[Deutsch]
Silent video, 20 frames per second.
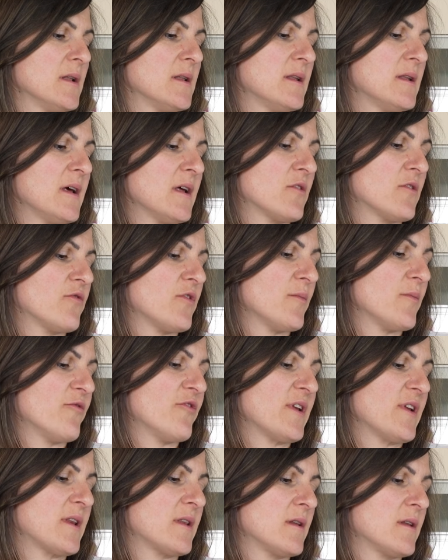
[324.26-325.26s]
Tat vom
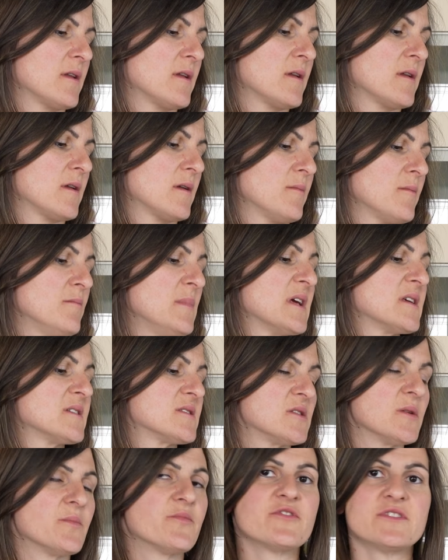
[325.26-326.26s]
fetten
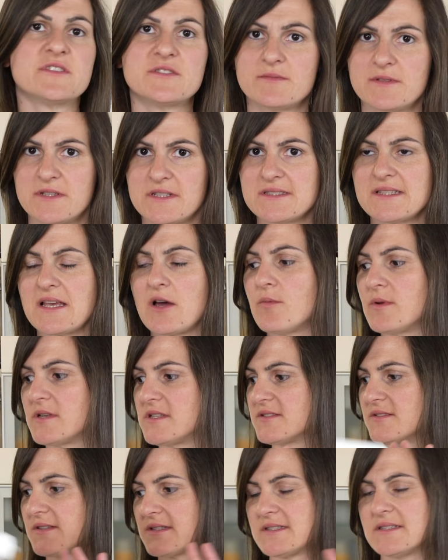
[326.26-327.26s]
Mixtopf ist wieder sauber,
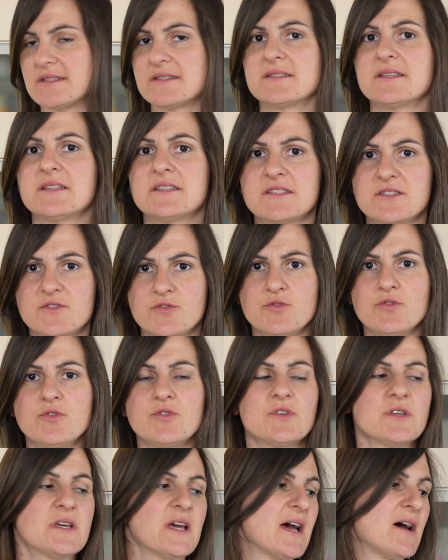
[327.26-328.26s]
das heißt, ihr seht
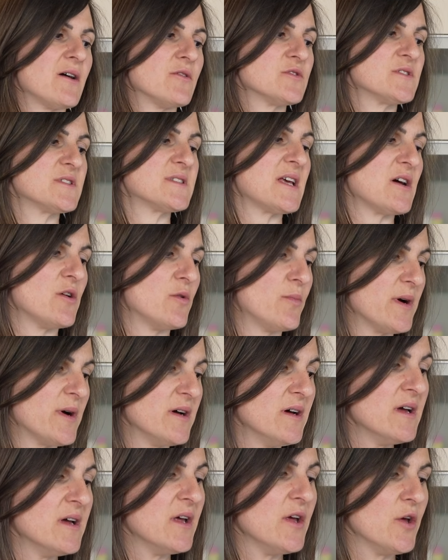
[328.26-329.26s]
Küchenchaos
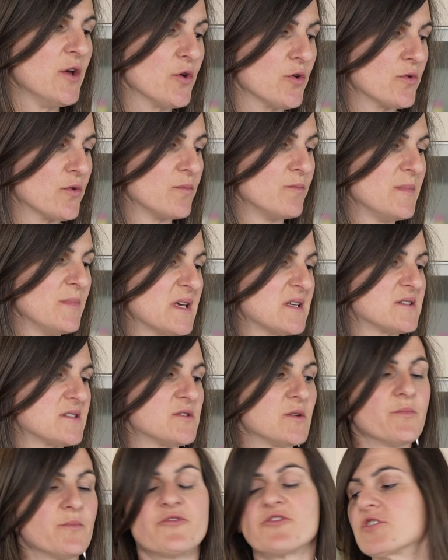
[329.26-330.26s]
sauber,
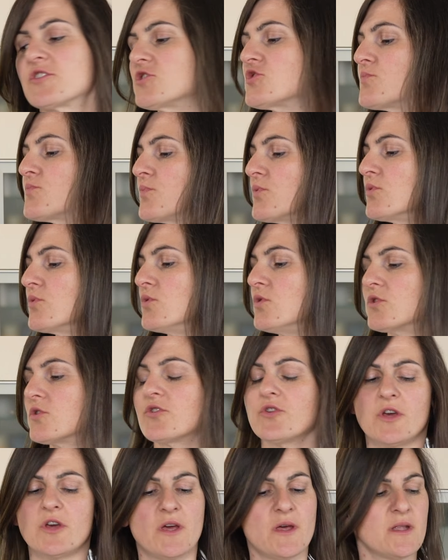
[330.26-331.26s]
Mixtopf
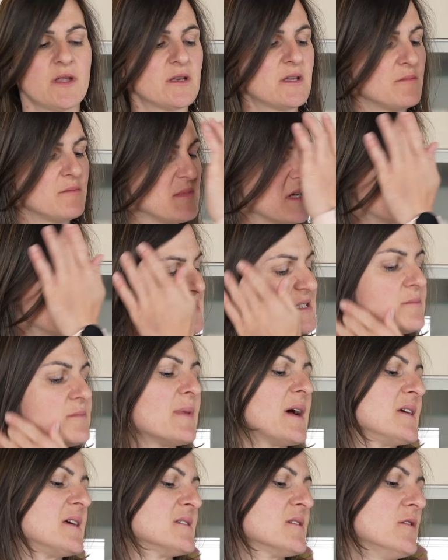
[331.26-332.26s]
gespült, den
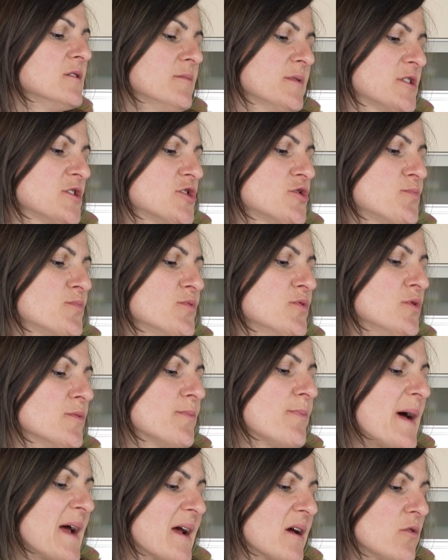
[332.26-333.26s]
Mixi-Meiser habe ich
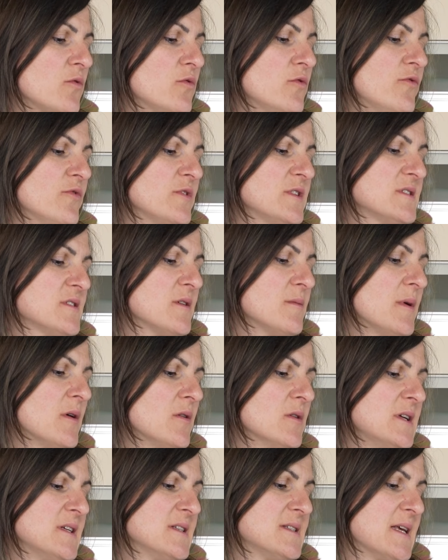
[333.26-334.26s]
gespült, Backofen, das haben wir
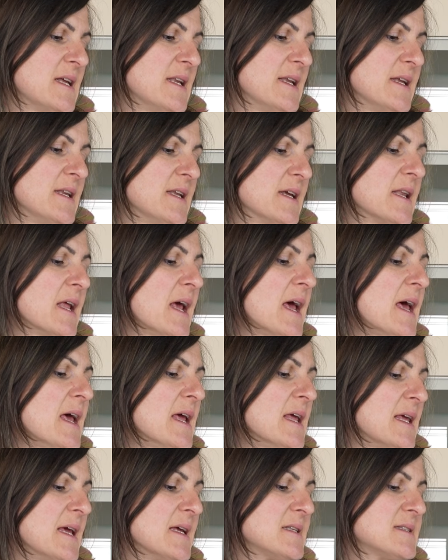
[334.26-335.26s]
alles erledigt.
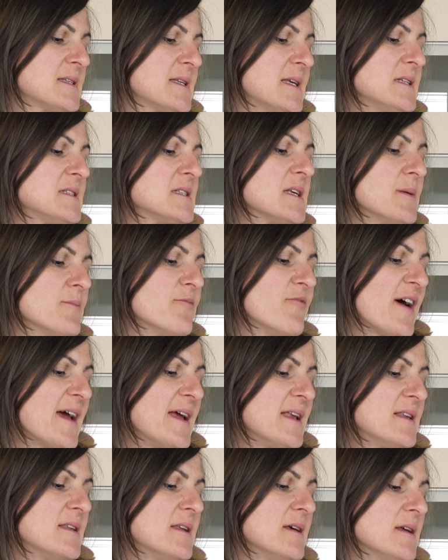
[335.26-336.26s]
Jetzt geht es eben
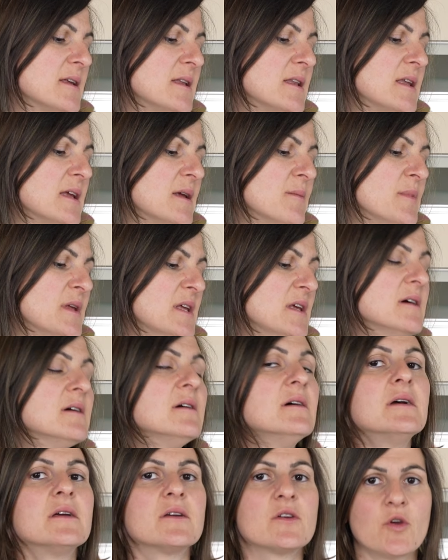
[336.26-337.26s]
weiter, indem
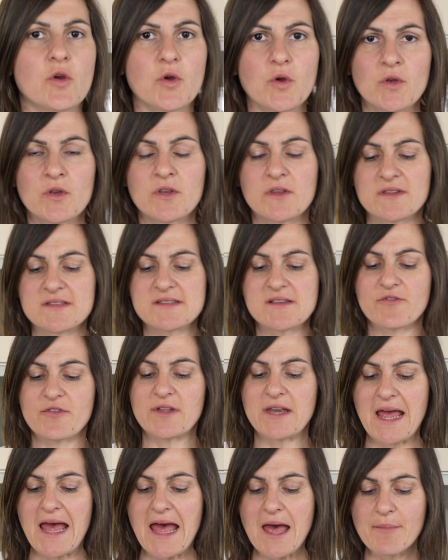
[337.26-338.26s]
ihr könnt das auf
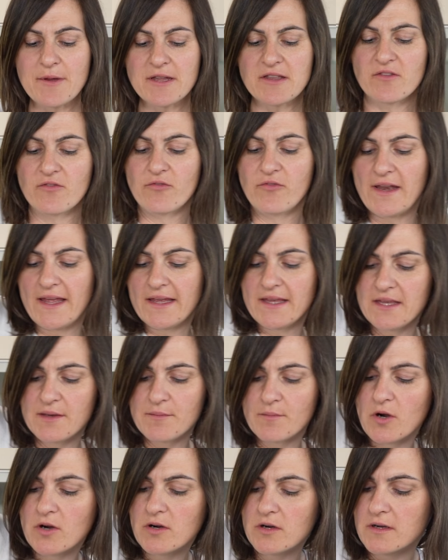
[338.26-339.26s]
einer Arbeitsfläche
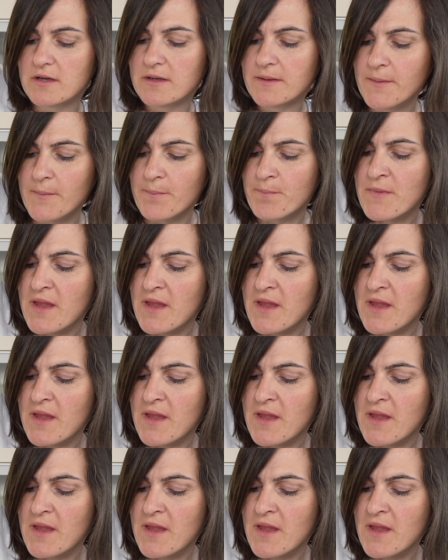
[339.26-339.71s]
machen,